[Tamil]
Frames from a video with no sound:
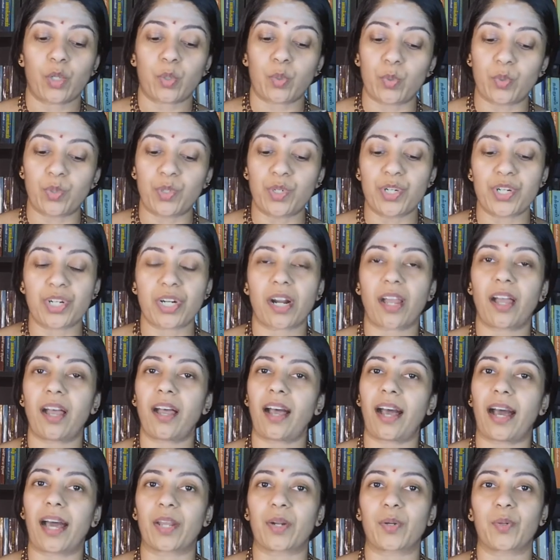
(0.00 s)
குன்றா
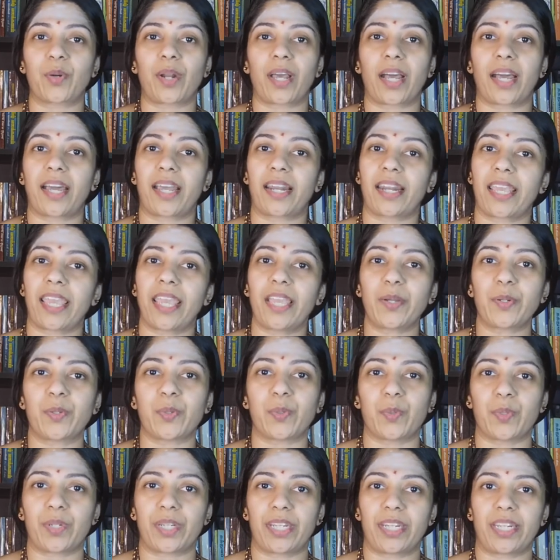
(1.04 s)
அருளாலே
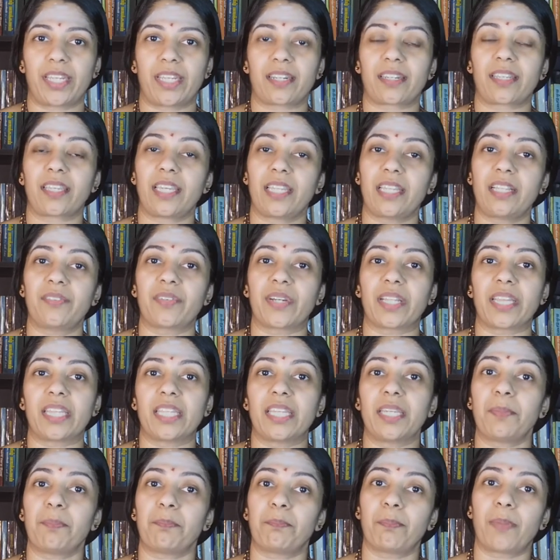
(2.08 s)
கூறினீர் இது
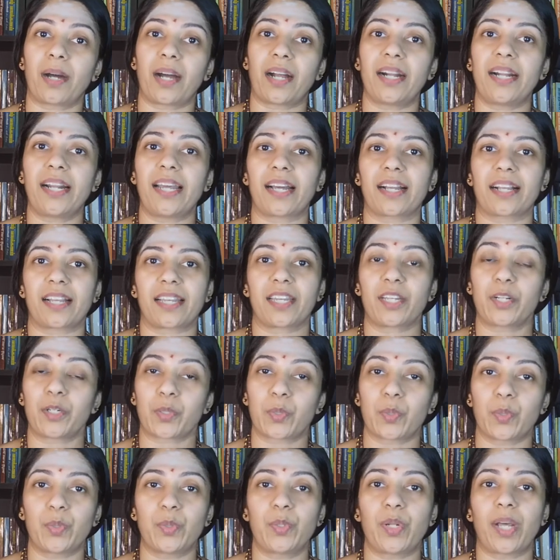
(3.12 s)
வந்து மாணாக்கர்
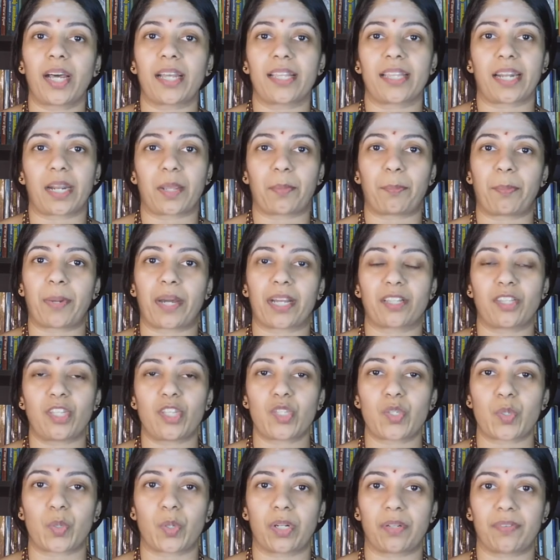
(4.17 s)
குருநாதரை பார்த்து
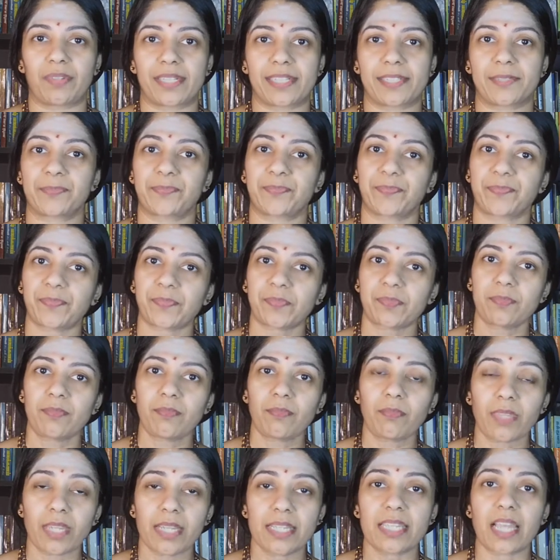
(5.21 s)
சொல்லுவது
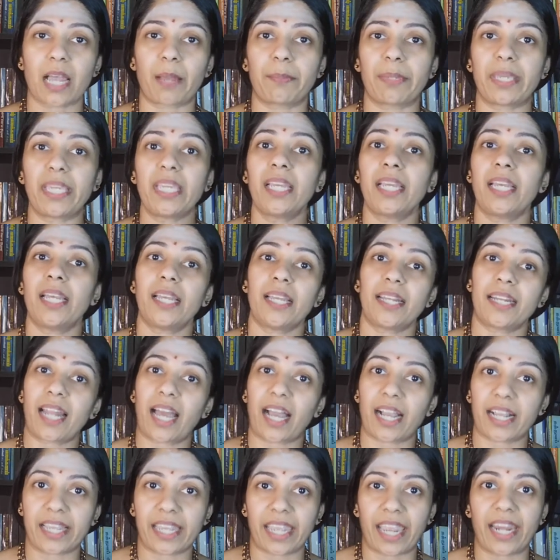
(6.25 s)
சாமி
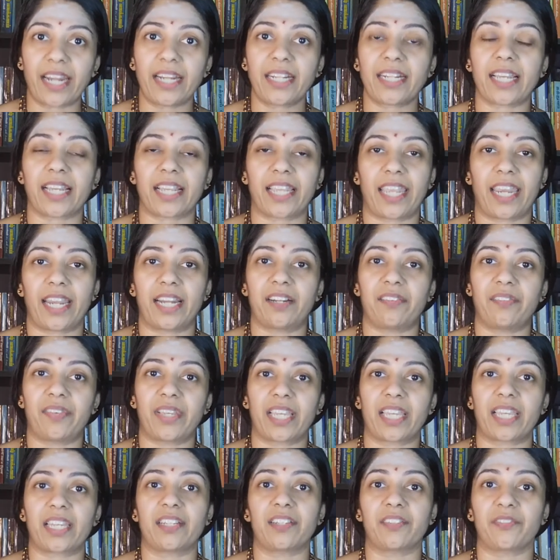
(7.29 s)
நான் கேட்ட
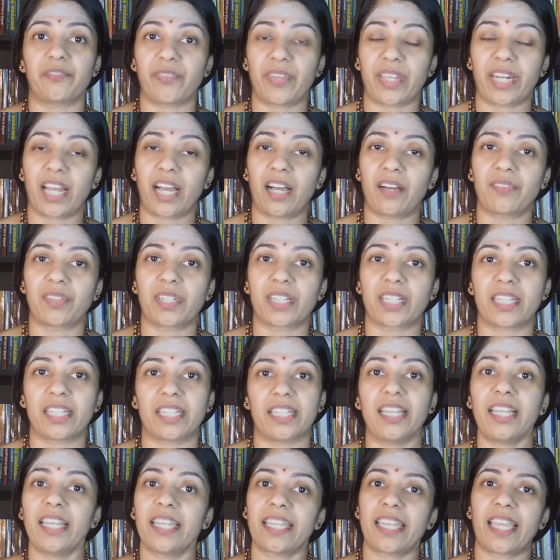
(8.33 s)
கேள்விக்கு வினாவுக்கு
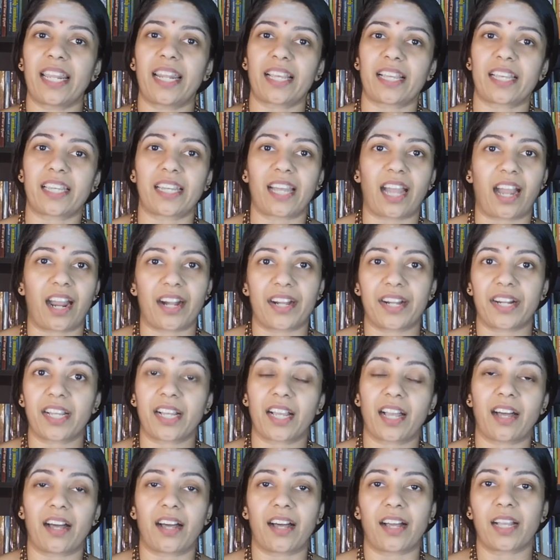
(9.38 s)
எனக்கு
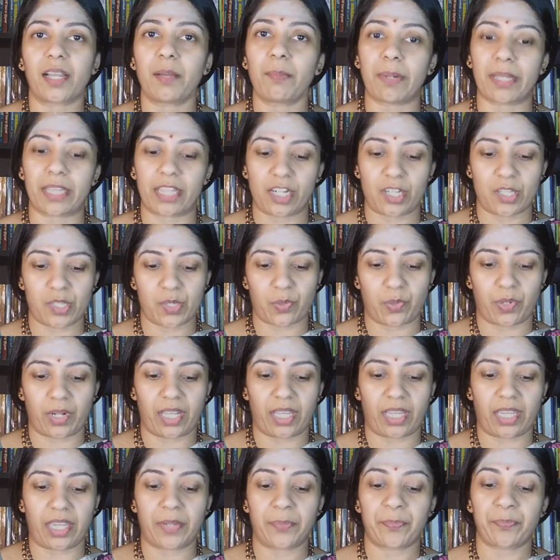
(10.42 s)
அழகாக பதில்
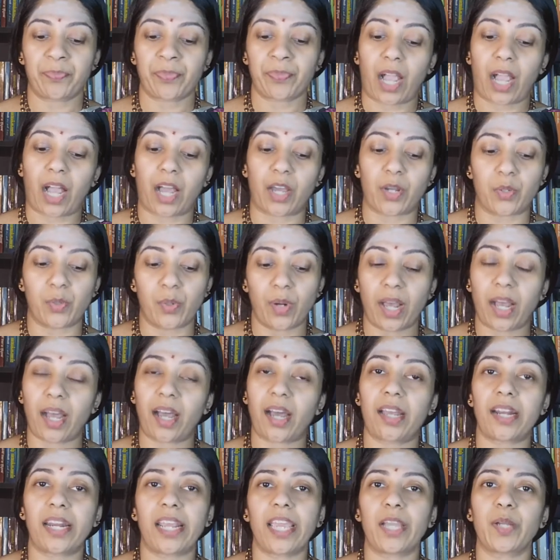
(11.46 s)
சொன்னீங்க
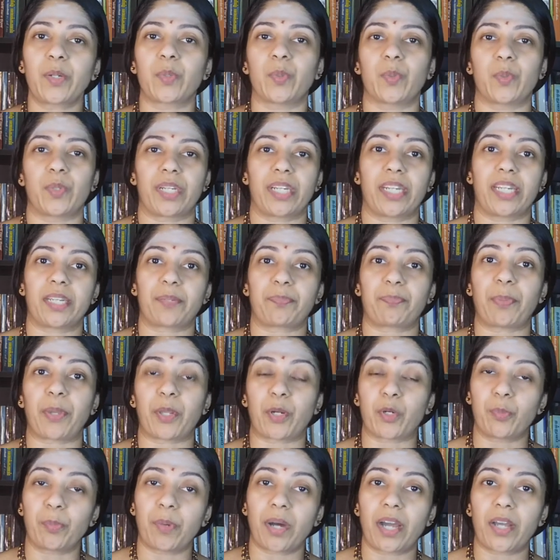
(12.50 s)
அருளாலே கூறினீர்
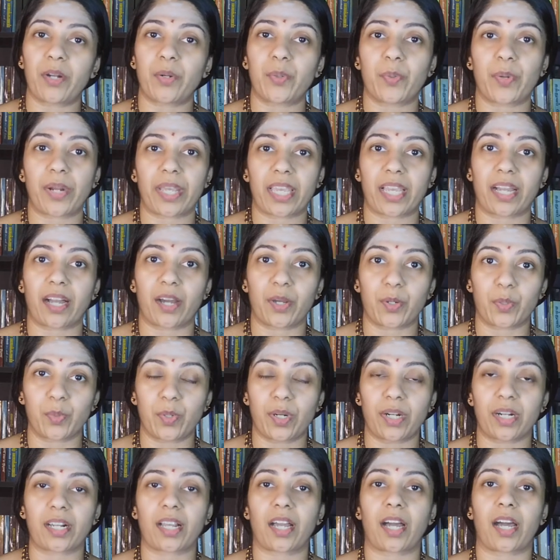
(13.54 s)
பெருமானுடைய
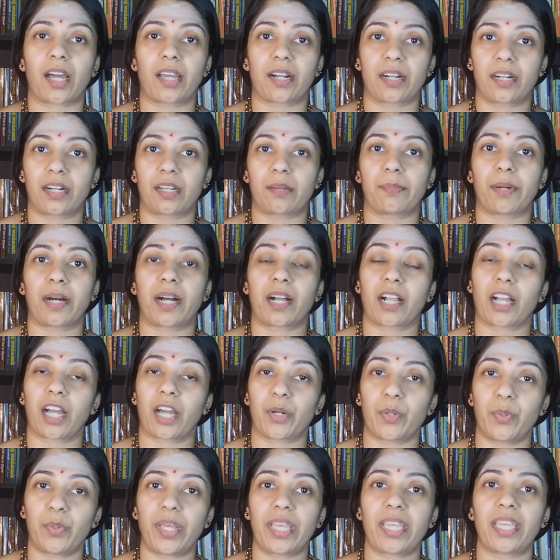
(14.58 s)
அருள் காரணமா
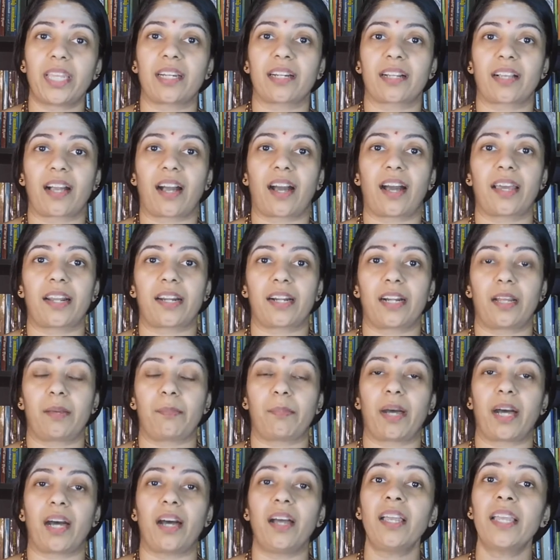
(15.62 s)
கருணையின்
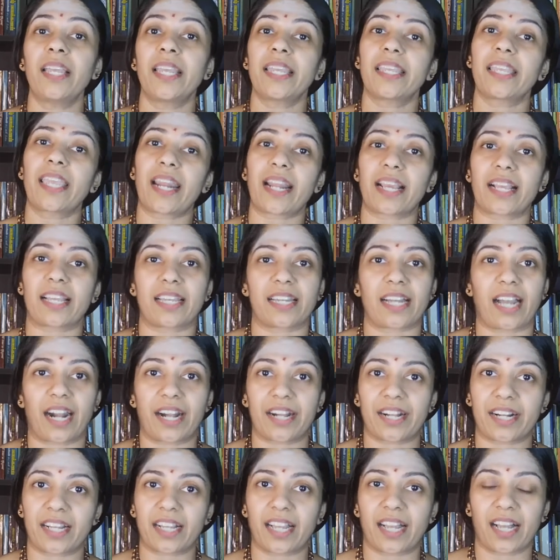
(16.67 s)
காரணமா எனக்கு
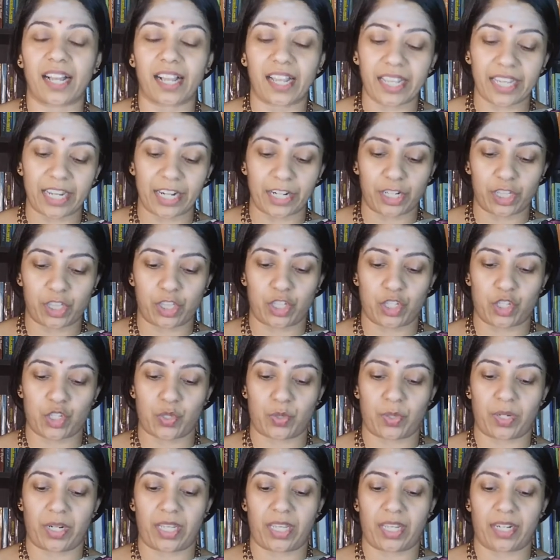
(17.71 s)
அழகாக எடுத்து
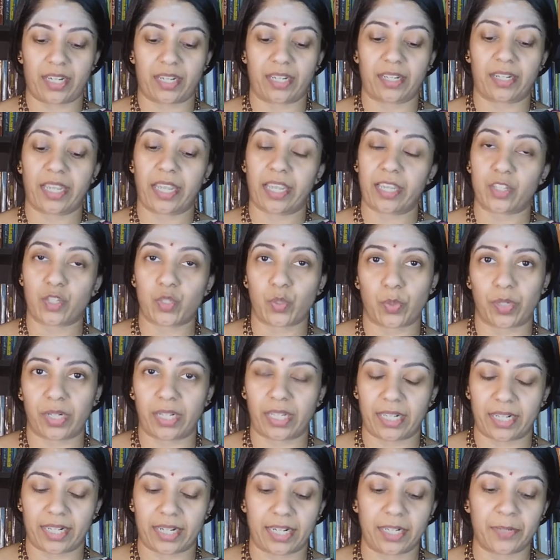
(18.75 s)
சொன்னீர்
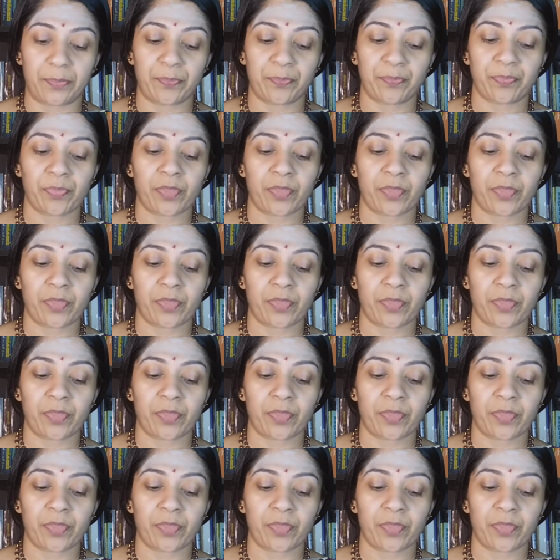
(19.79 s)
சொன்னீர்கள்